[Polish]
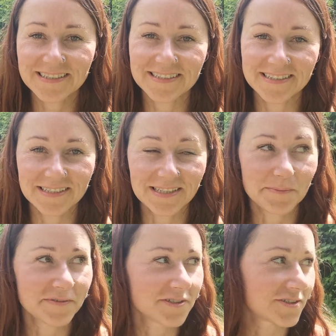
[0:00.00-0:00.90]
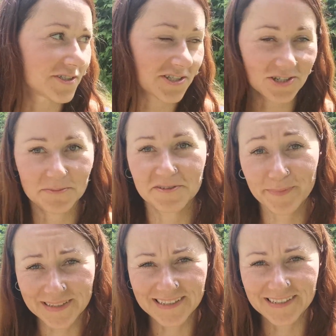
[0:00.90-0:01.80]
i na pewno coś jeszcze mi
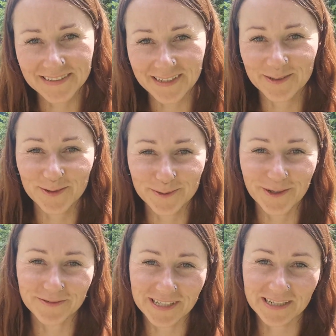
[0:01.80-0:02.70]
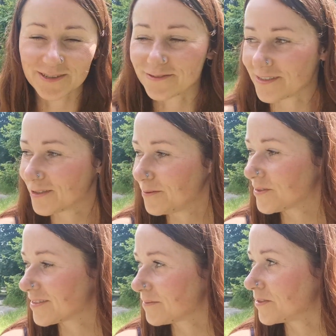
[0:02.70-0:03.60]
wpadnie innego do głowy, jak to
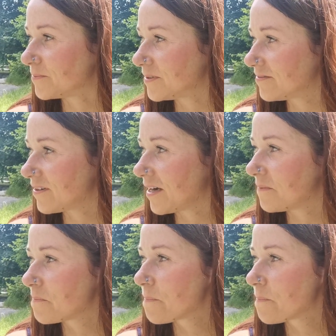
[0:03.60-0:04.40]
wiadomo, ze mną bywa.